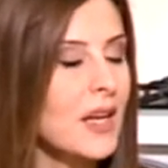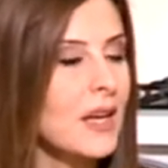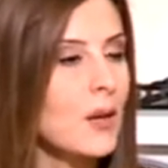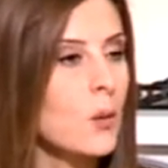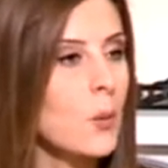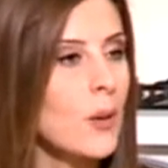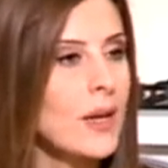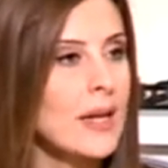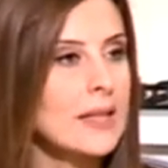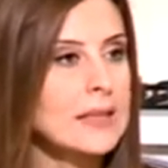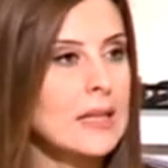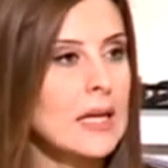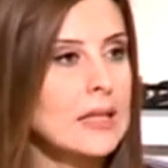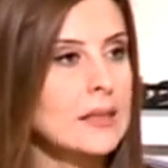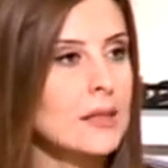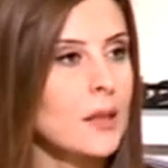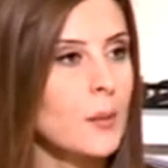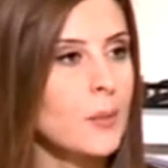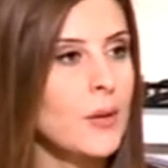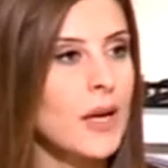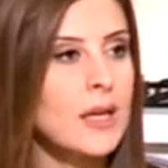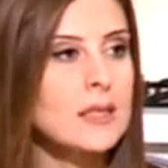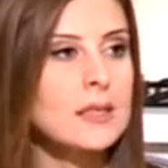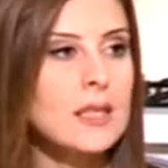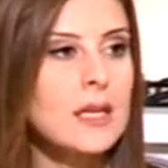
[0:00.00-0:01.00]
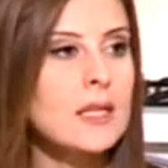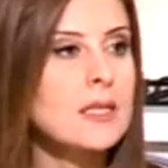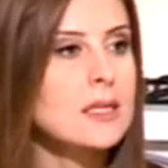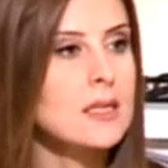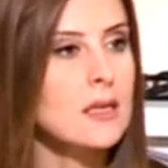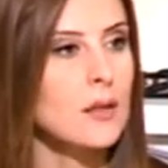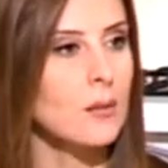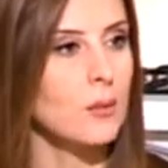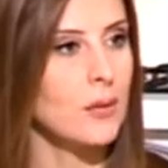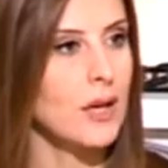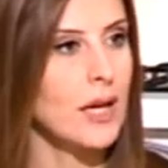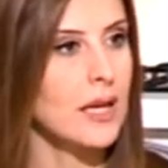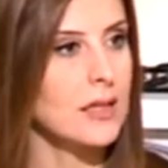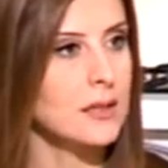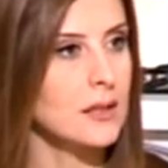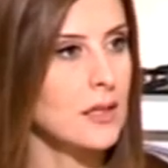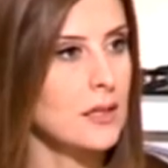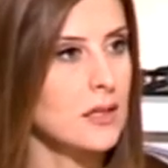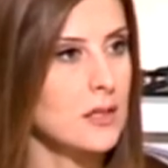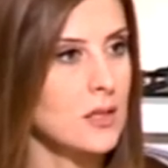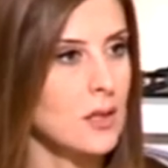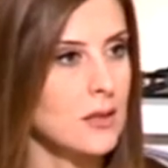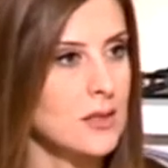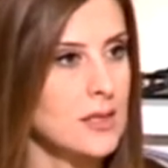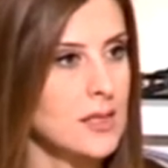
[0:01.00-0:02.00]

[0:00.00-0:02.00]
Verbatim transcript: الولد حتى بيعطي اسم لهيدا الصديق